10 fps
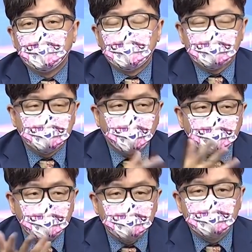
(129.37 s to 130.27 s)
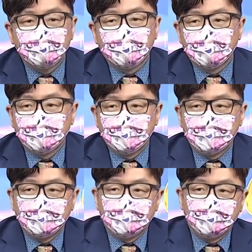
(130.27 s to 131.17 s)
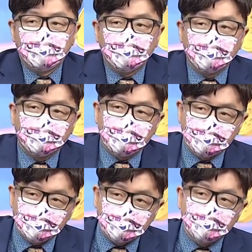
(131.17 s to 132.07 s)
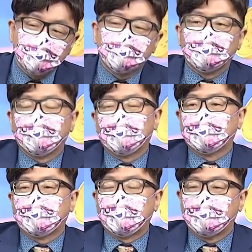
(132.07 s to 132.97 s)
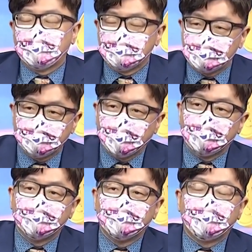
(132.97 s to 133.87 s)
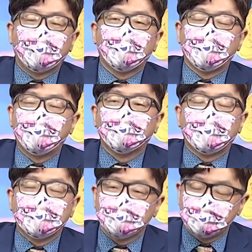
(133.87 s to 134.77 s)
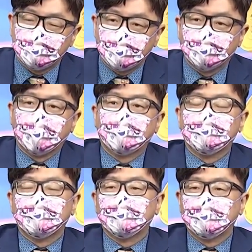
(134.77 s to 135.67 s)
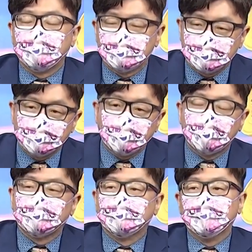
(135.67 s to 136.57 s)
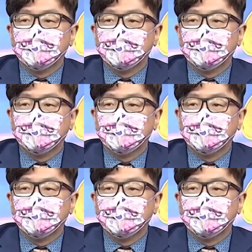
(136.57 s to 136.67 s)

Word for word: 那失败原因是因为很多人都告诉你说，这个股票拉回来就是买，拉回来破哪里就随便买。结果呢，你信他的，